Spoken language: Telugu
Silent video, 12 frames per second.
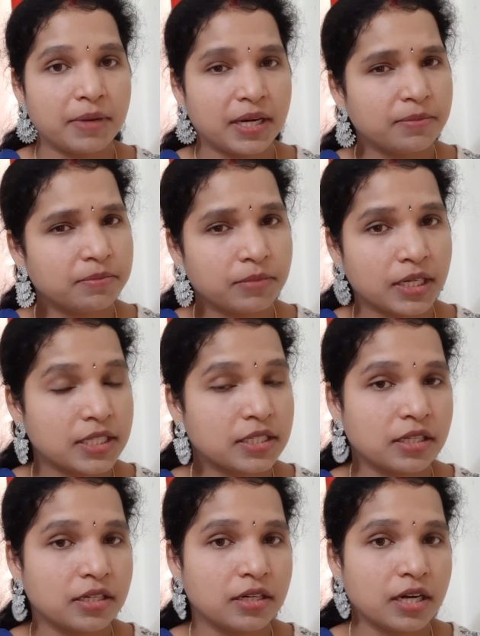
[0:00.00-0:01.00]
మనం మన
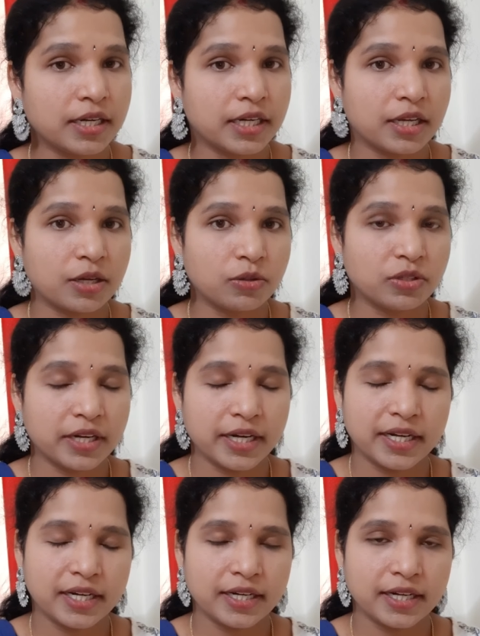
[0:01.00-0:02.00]
స్కిన్ అంటే కొందరు
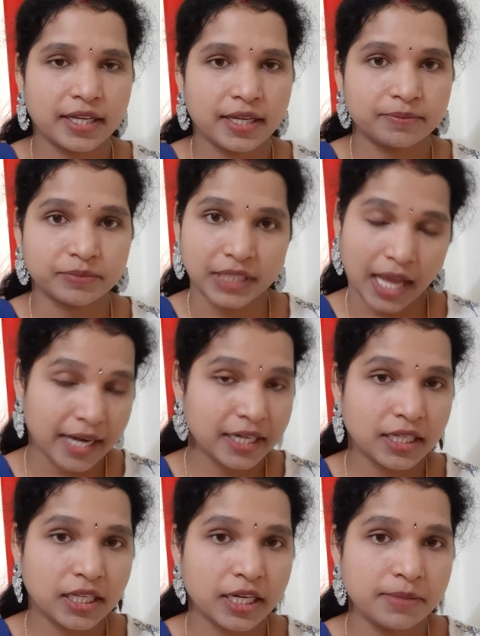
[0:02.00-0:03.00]
ఏంటంటే
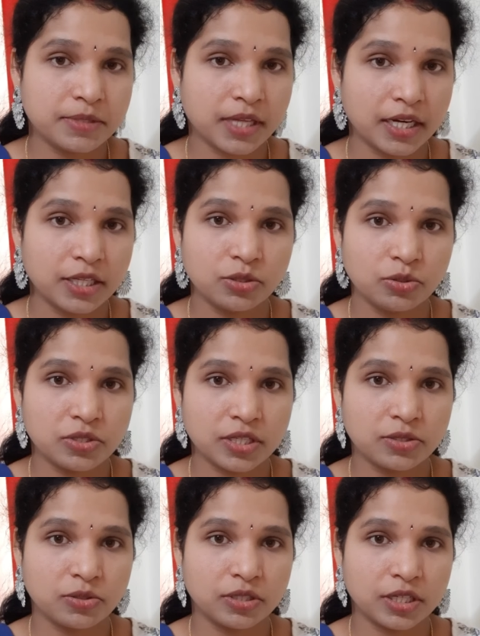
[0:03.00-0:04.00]
అన్ని క్రీమ్స్ అన్ని యూస్
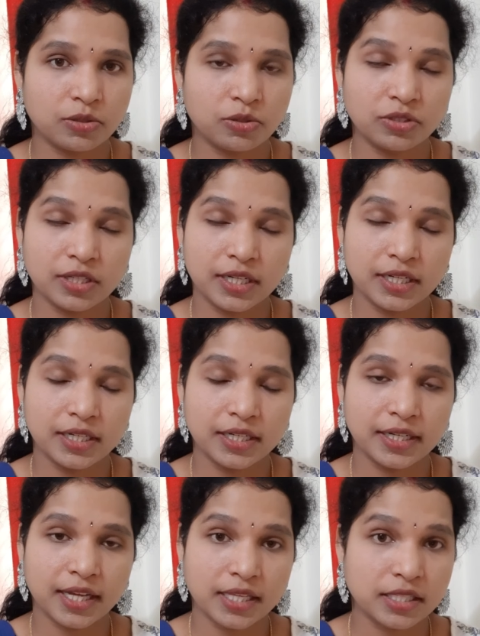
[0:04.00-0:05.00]
చేస్తుంటారు కొందరు
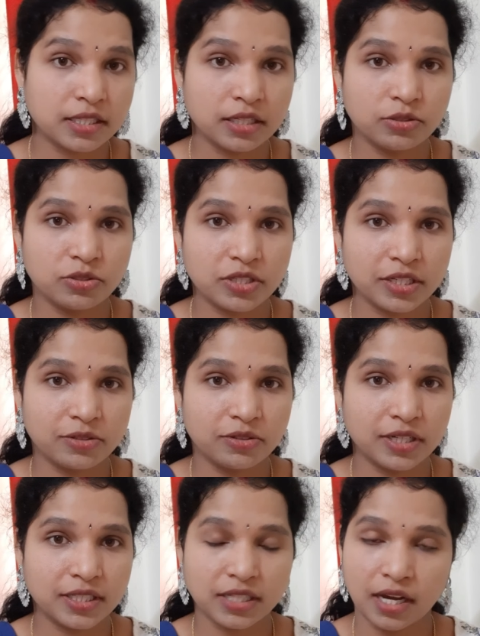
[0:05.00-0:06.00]
ఏంటంటే అస్సలు యూస్
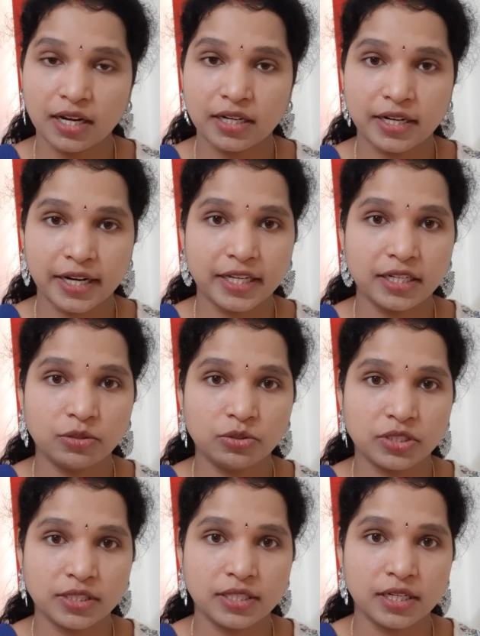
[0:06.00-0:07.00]
చేయకుండా చాలా డ్రైగా
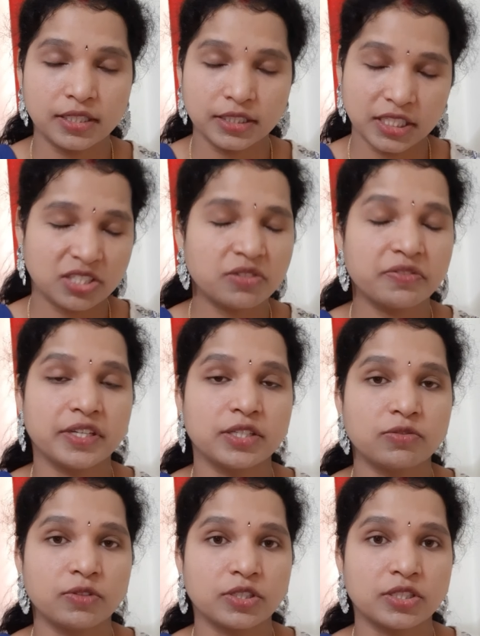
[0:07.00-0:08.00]
ఉంచేస్తారండి జస్ట్
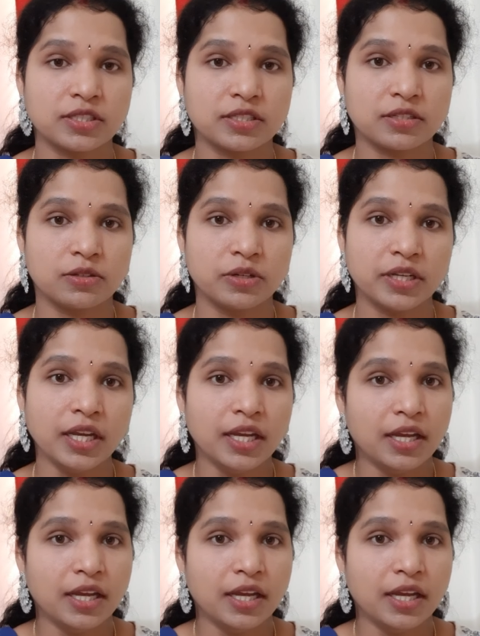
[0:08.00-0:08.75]
ఫేస్ వాష్ చేసుకొని